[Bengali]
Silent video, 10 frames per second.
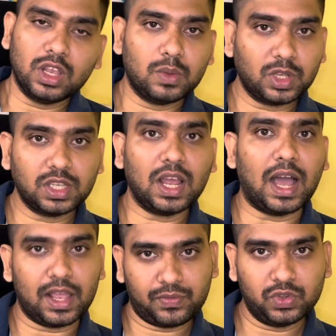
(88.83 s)
এবং যারা
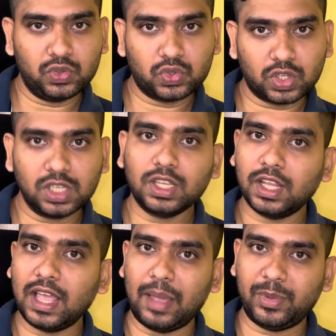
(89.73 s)
আইফোন ইউজ করছেন তারা
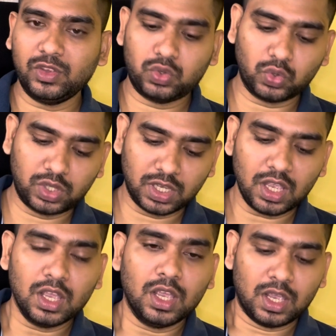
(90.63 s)
অ্যাপেল স্টোর থেকে
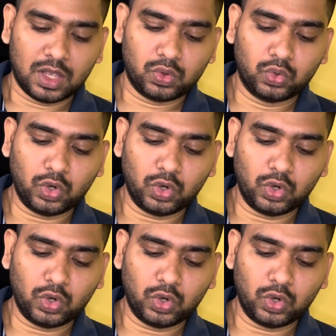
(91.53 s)
দুটো